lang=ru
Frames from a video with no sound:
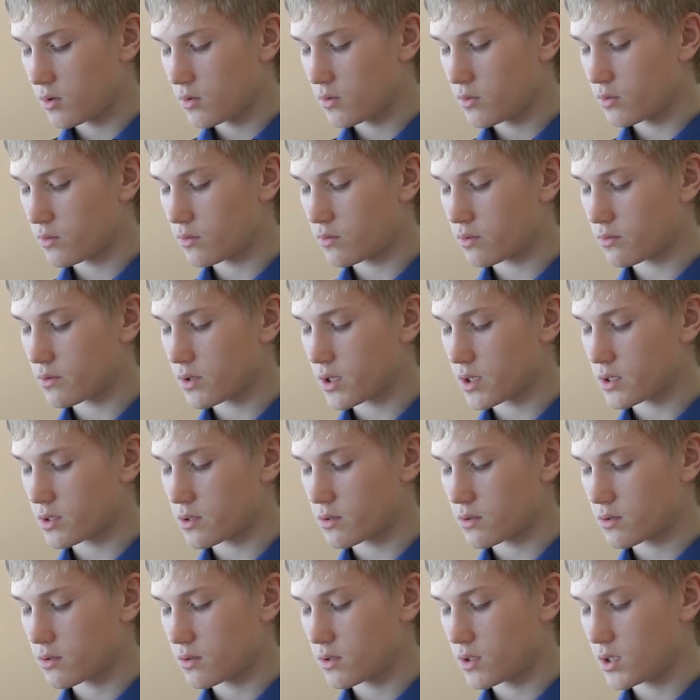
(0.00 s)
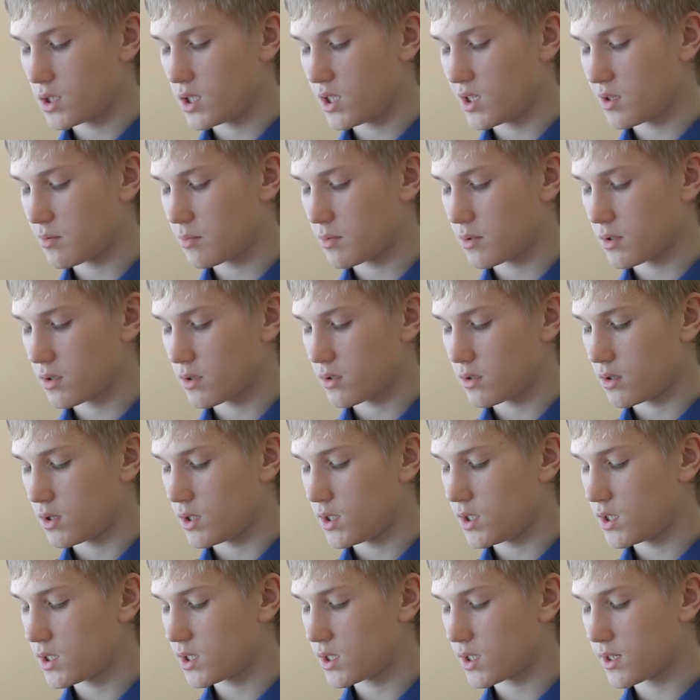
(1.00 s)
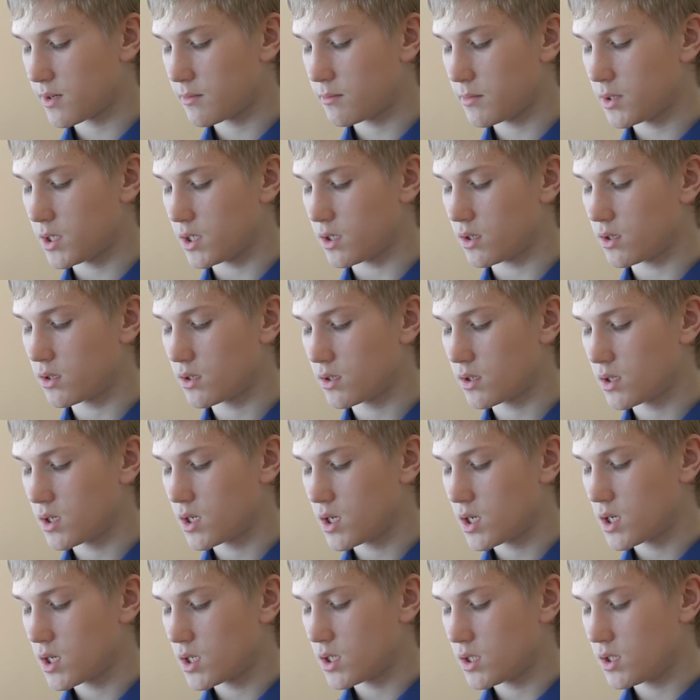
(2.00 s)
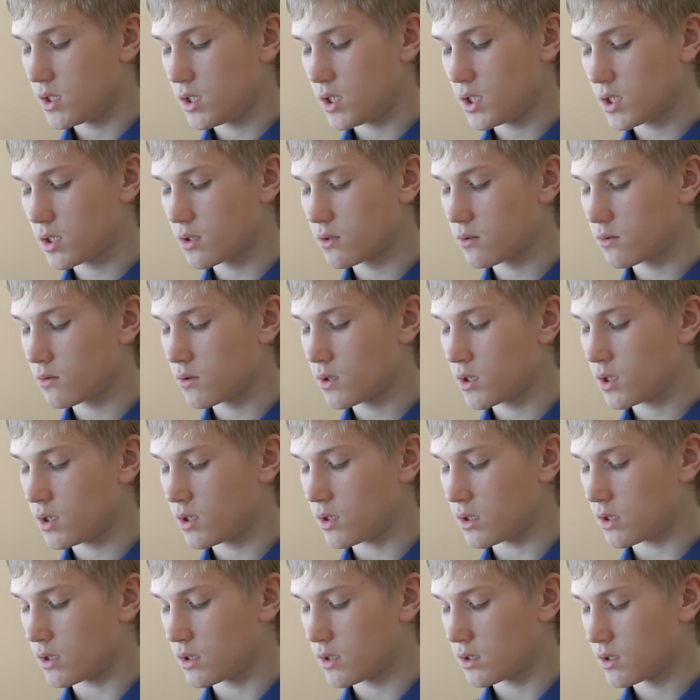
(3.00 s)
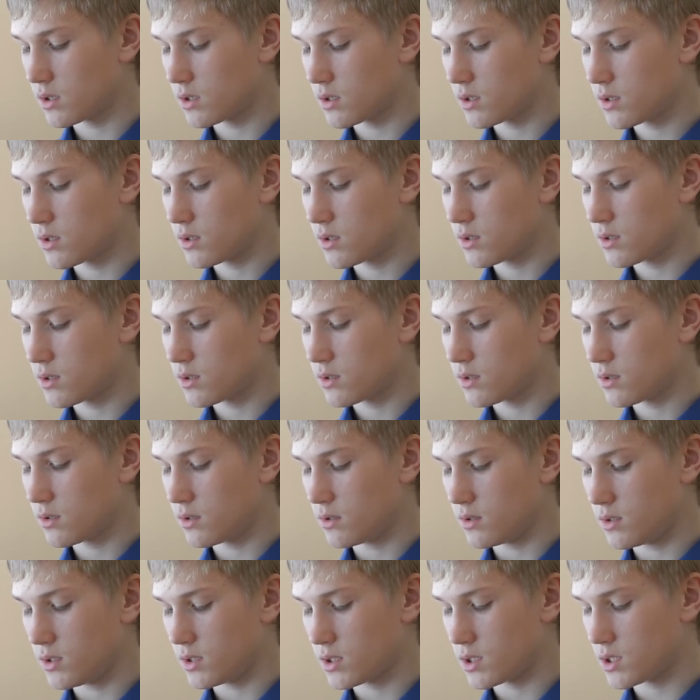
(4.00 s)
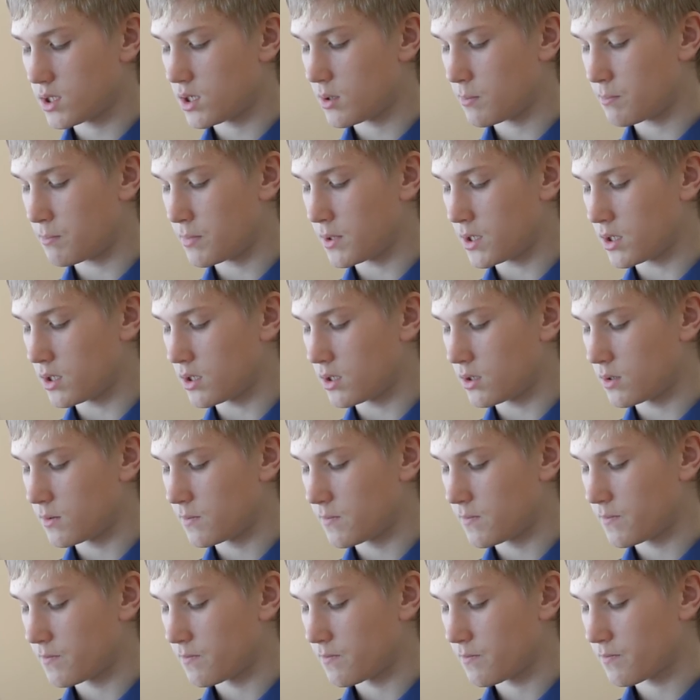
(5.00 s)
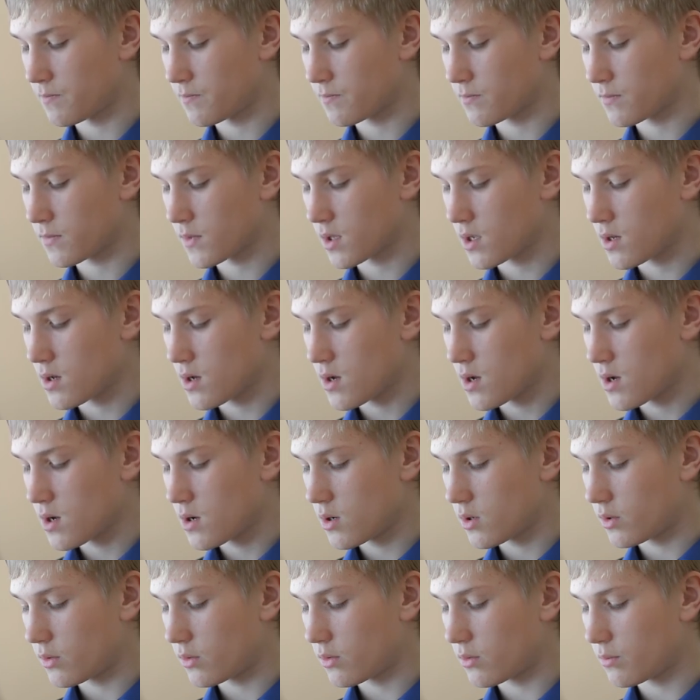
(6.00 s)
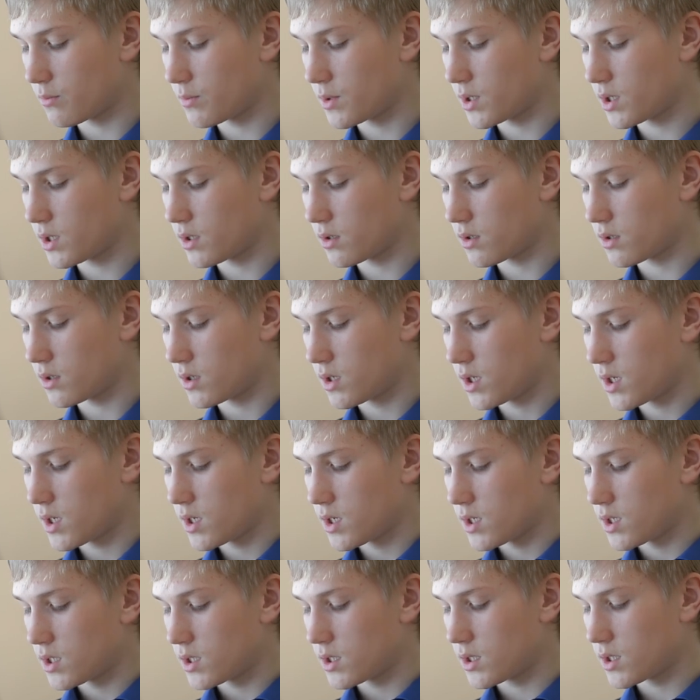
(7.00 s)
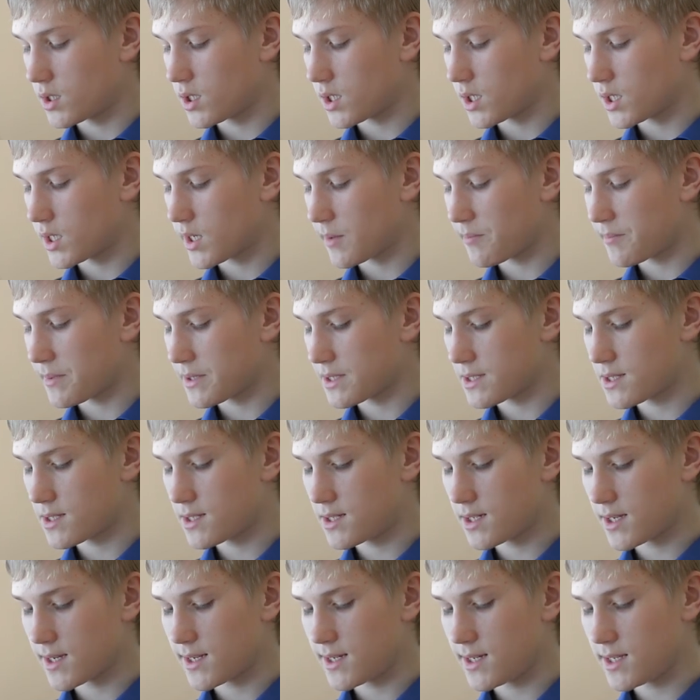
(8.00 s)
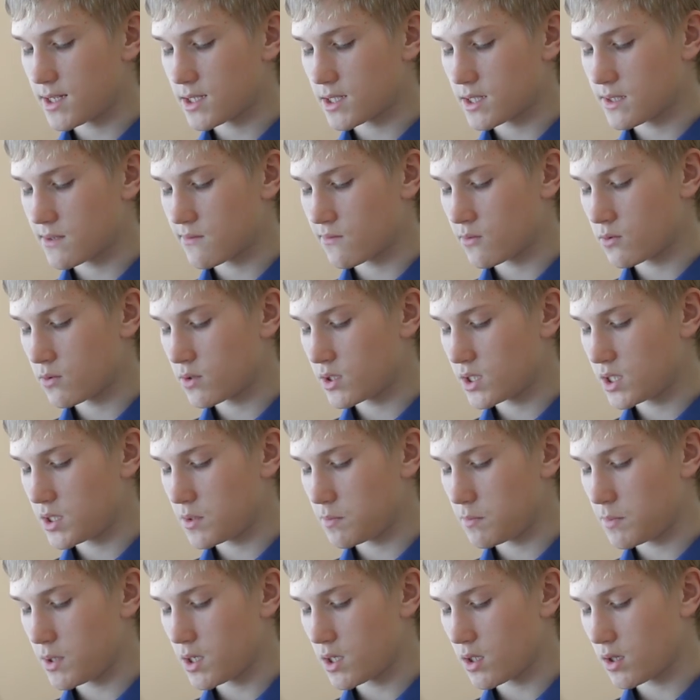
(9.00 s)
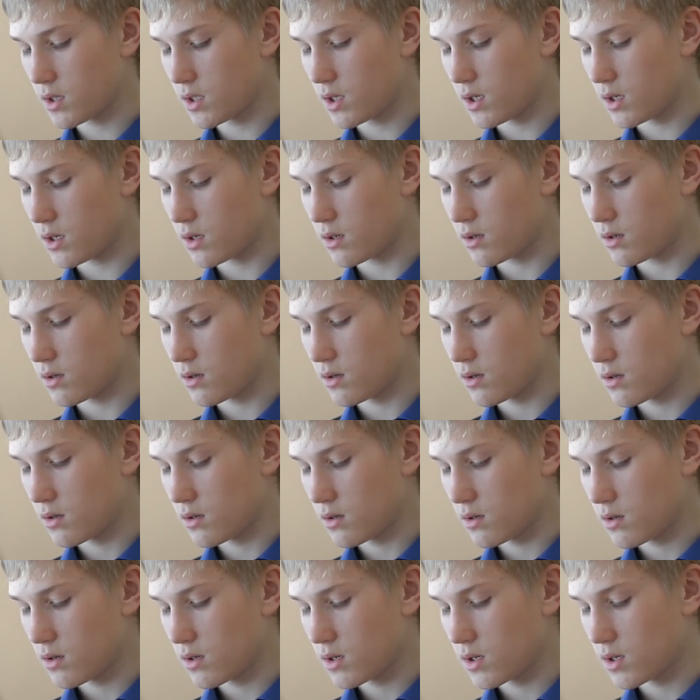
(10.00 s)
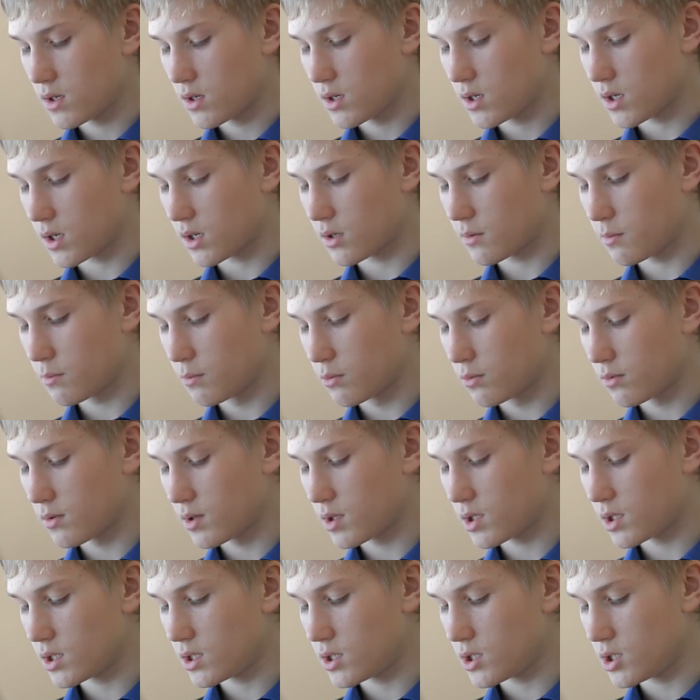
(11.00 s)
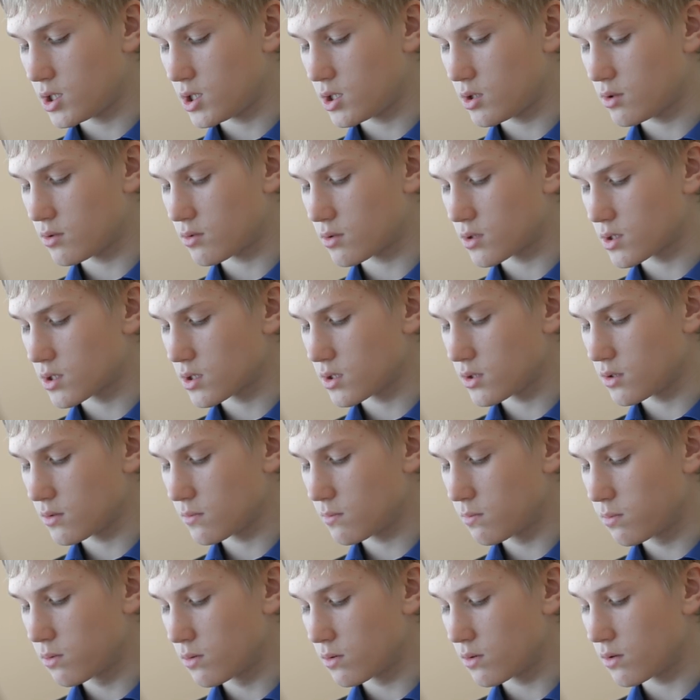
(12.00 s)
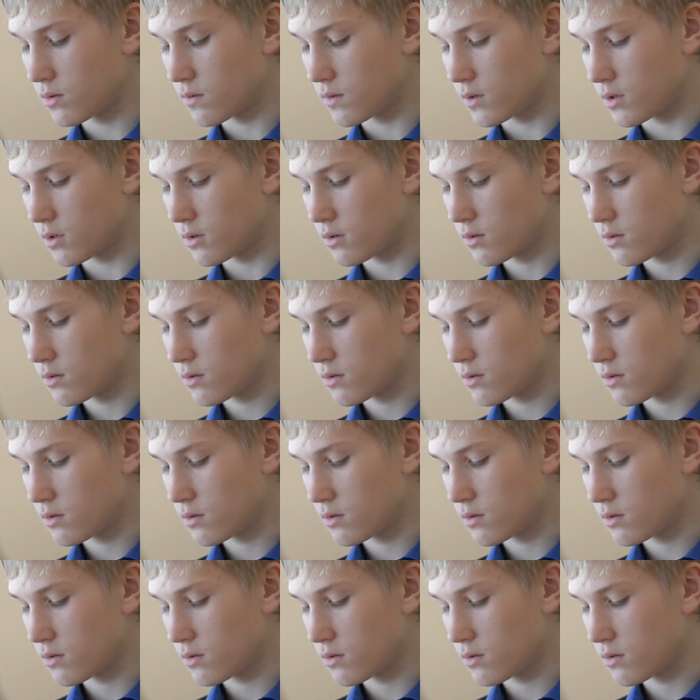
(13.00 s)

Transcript: Тут у нас не было ни хромых, ни глухих, ни слепых. Но мы так опоздали освоить мелкие, как будто ничтожные буквы.